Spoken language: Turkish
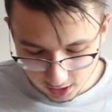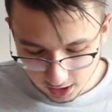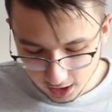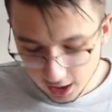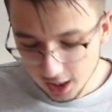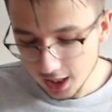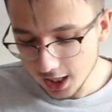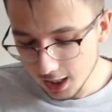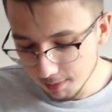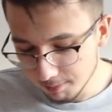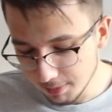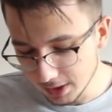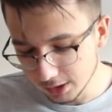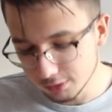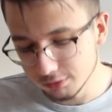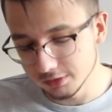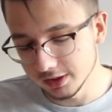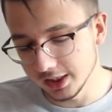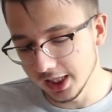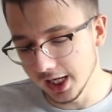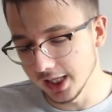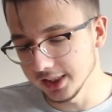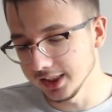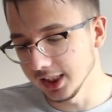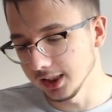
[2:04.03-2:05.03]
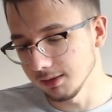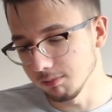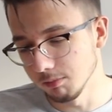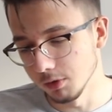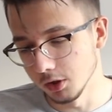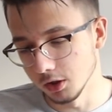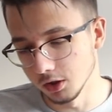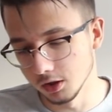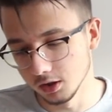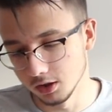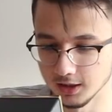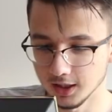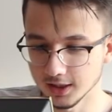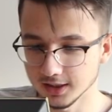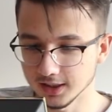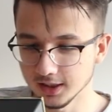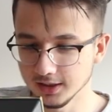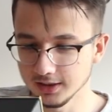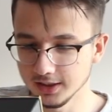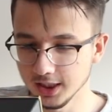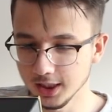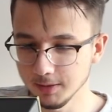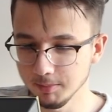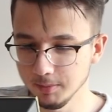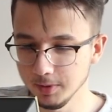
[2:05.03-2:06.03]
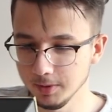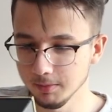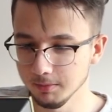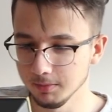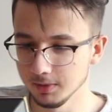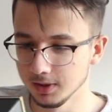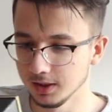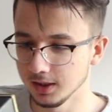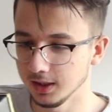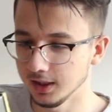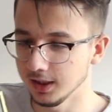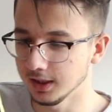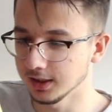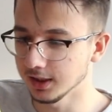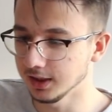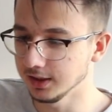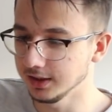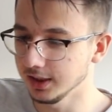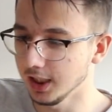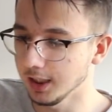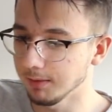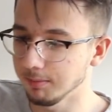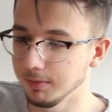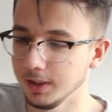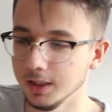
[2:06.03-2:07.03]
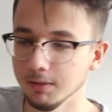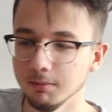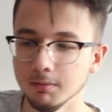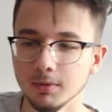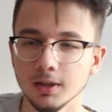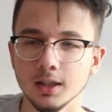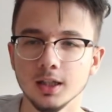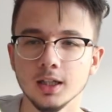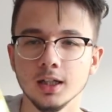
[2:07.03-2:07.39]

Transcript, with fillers: Hala 500 liraya hak etmiyor. Kazanacak mıyım? Kazanacak mıyım?